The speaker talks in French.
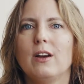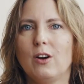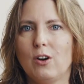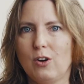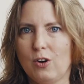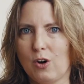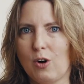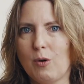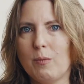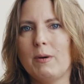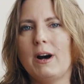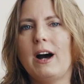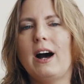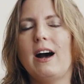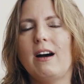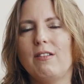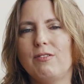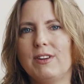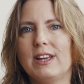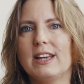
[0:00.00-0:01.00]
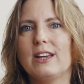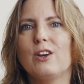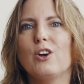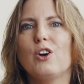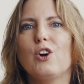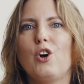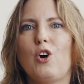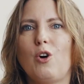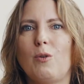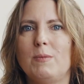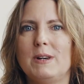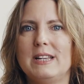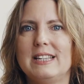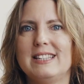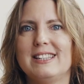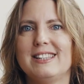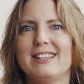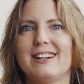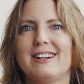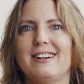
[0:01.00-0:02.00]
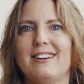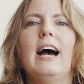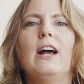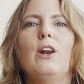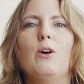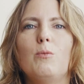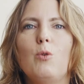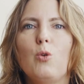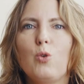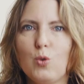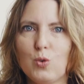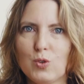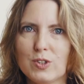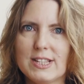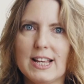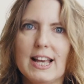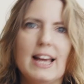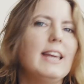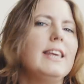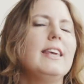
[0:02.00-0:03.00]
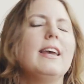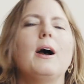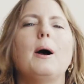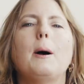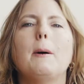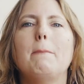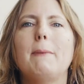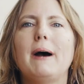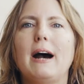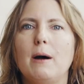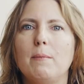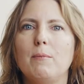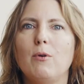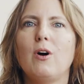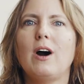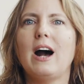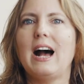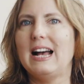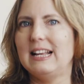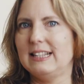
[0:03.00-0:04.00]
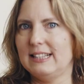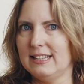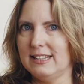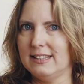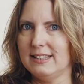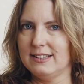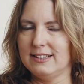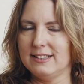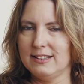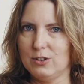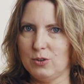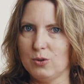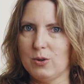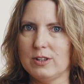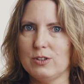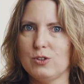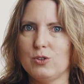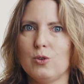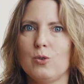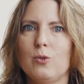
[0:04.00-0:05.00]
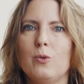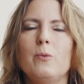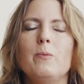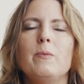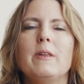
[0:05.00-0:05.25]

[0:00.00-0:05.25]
Euh, en bas avec grand plaisir. Alors mon conseil par rapport à cette situation,